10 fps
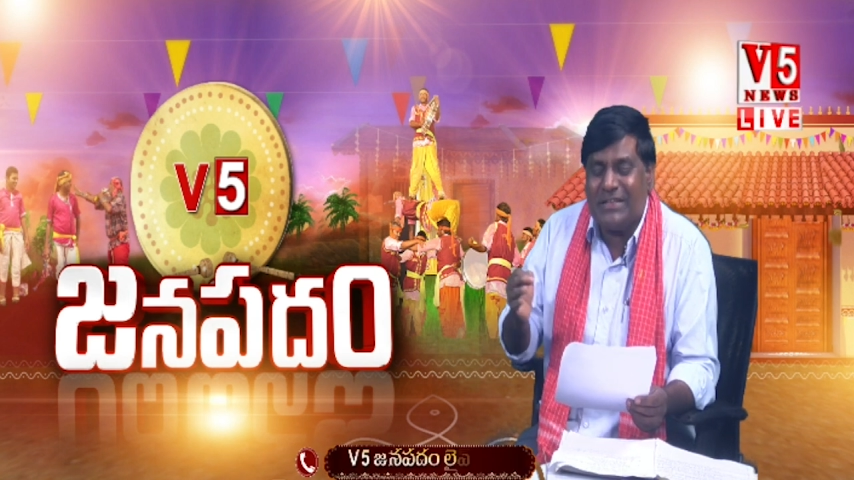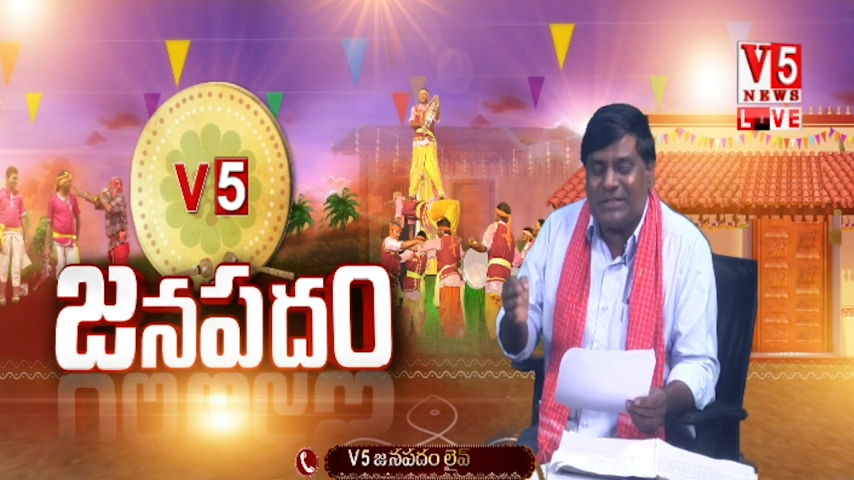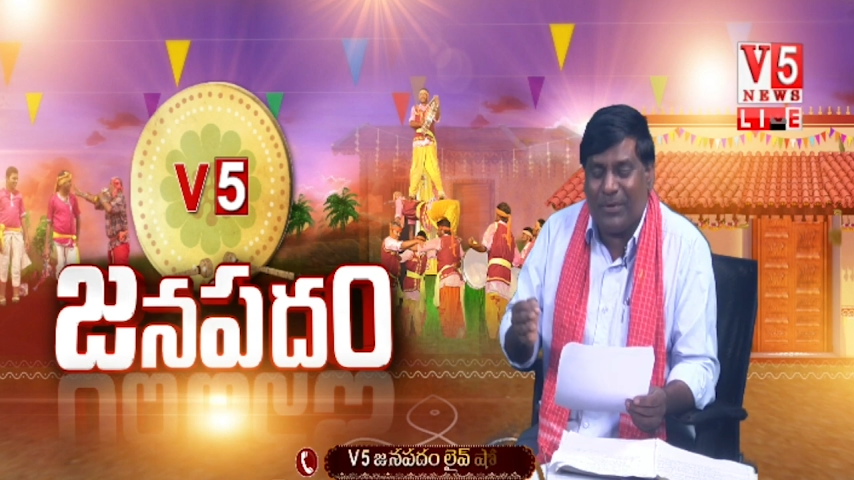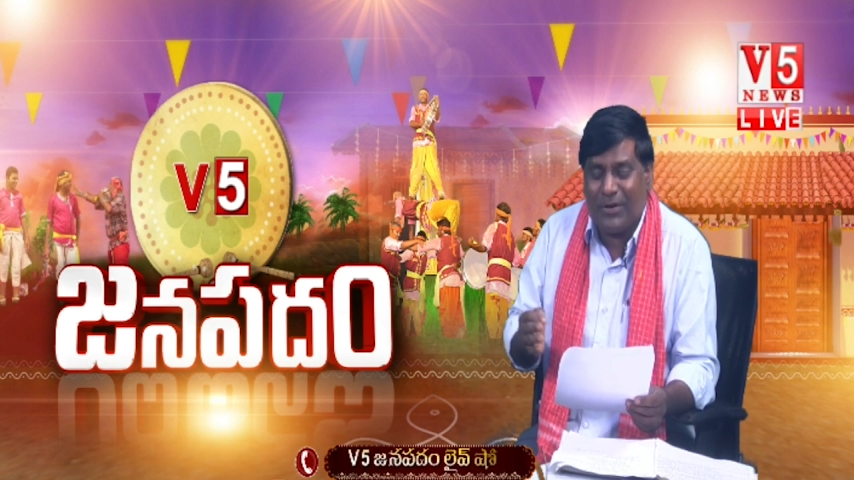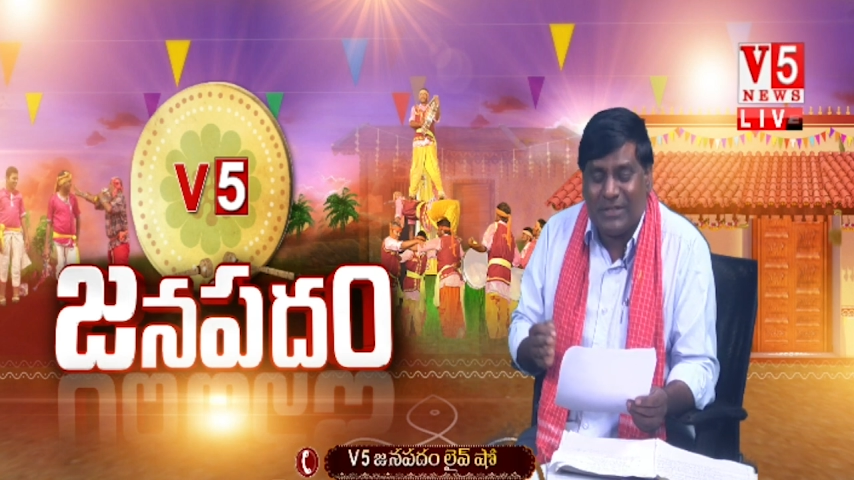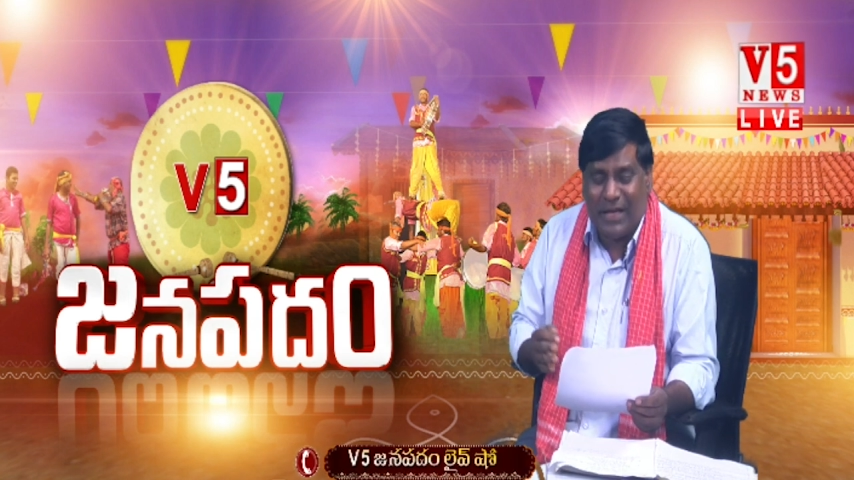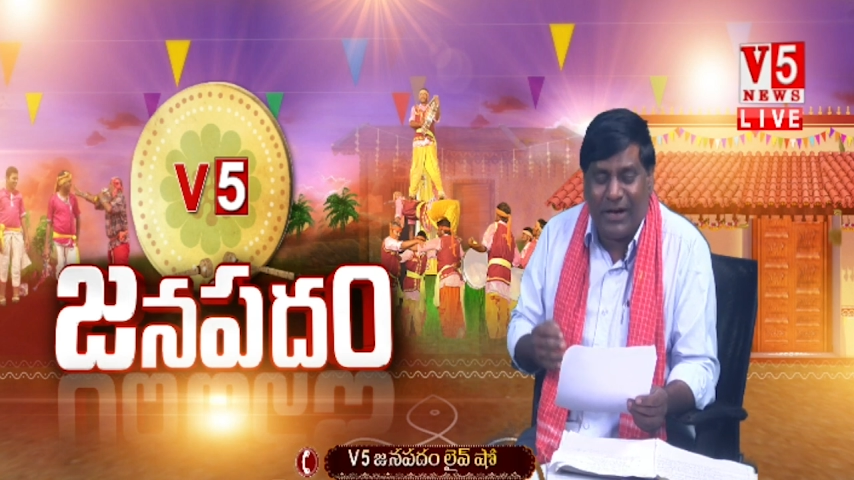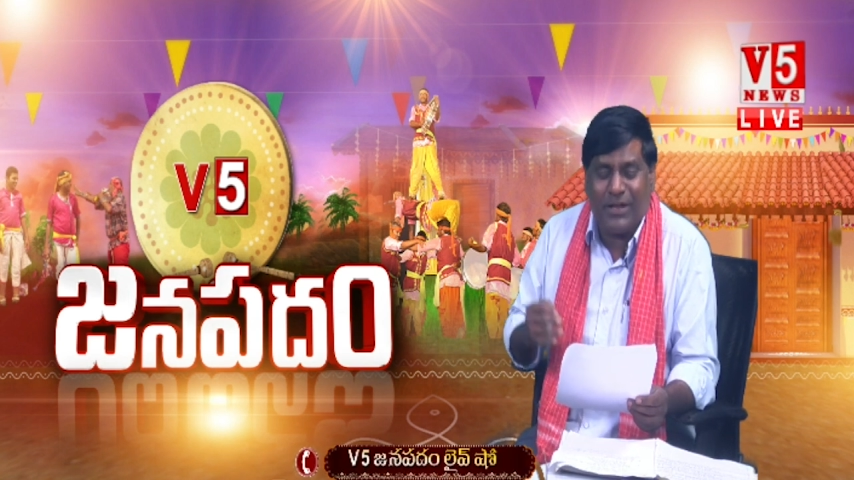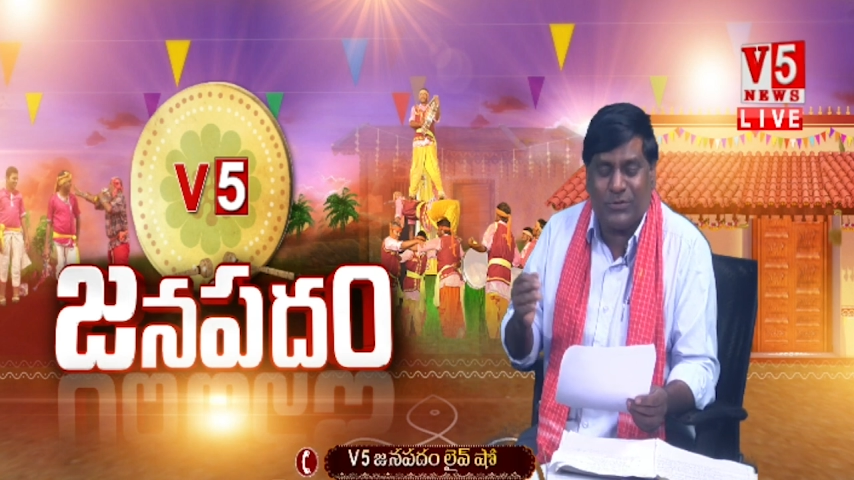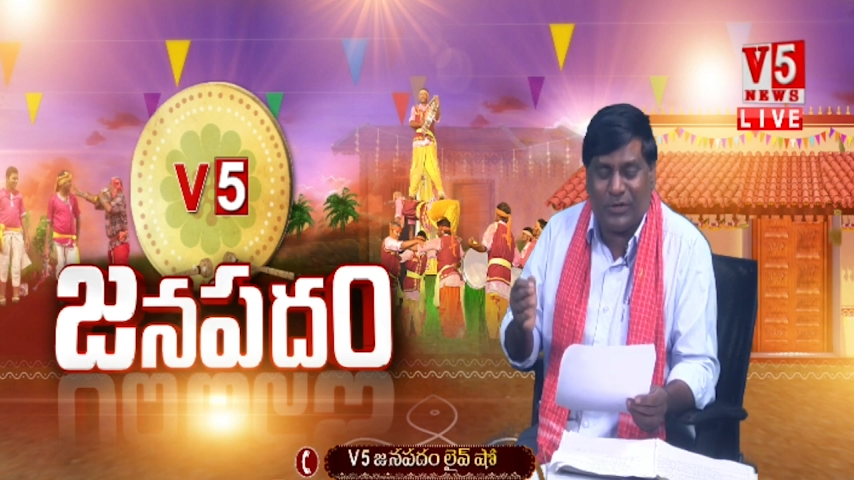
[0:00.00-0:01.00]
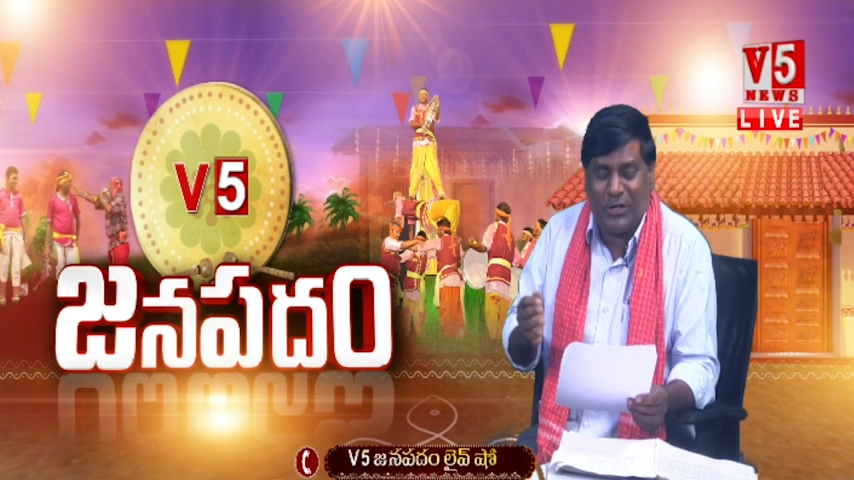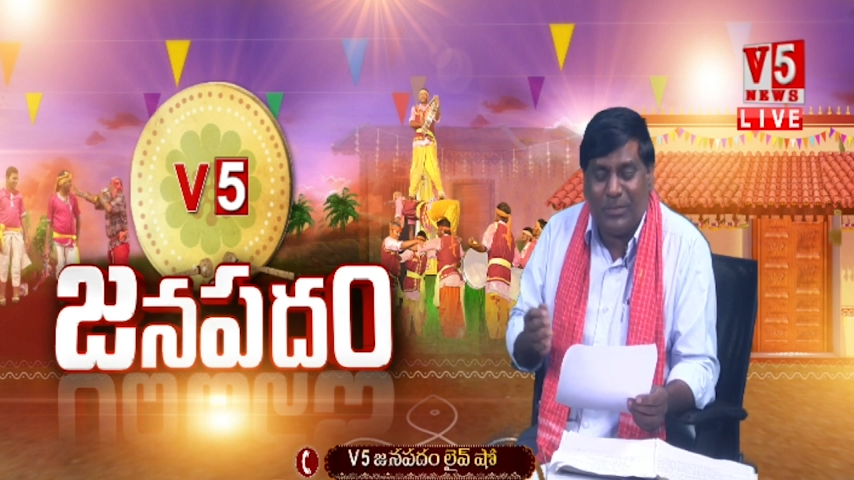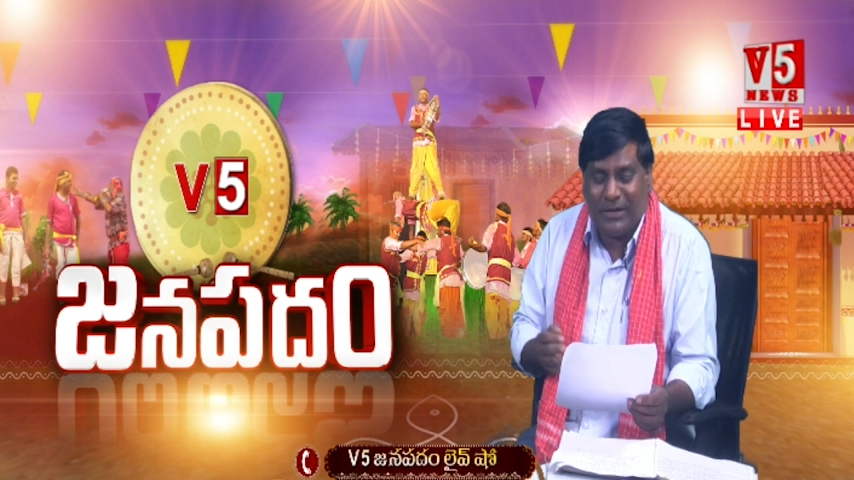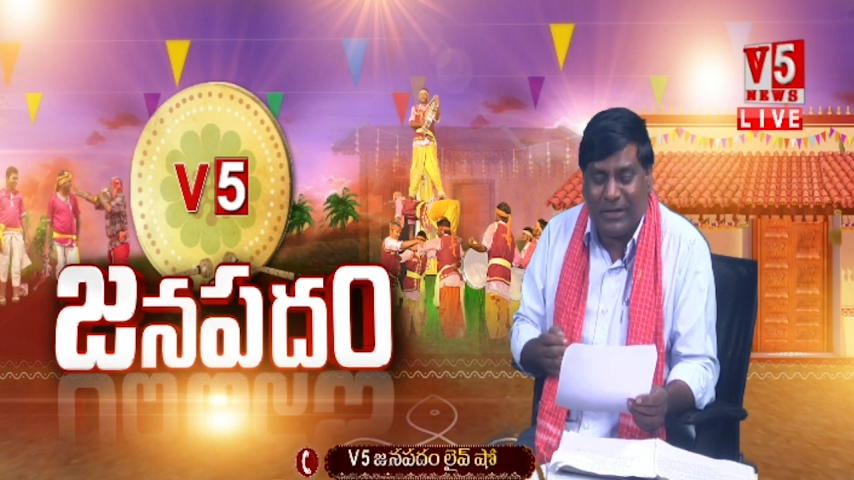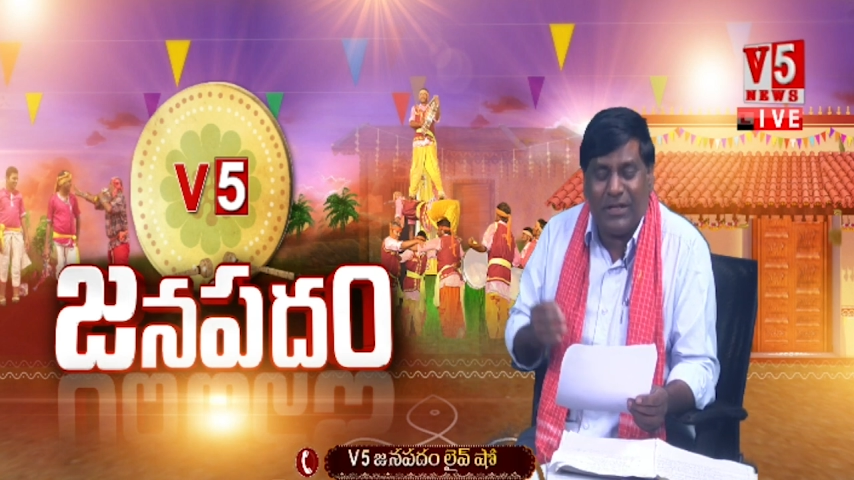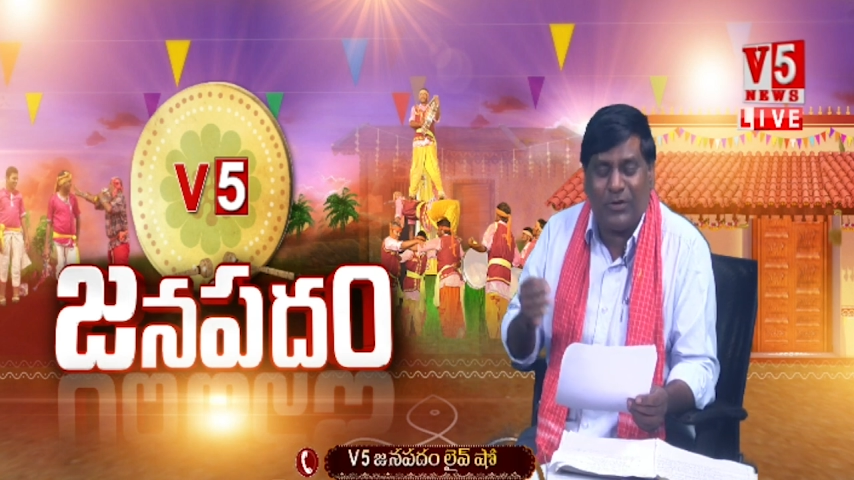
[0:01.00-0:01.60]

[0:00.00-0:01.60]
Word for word: చెంపకు చరడు చుక్కను బట్టి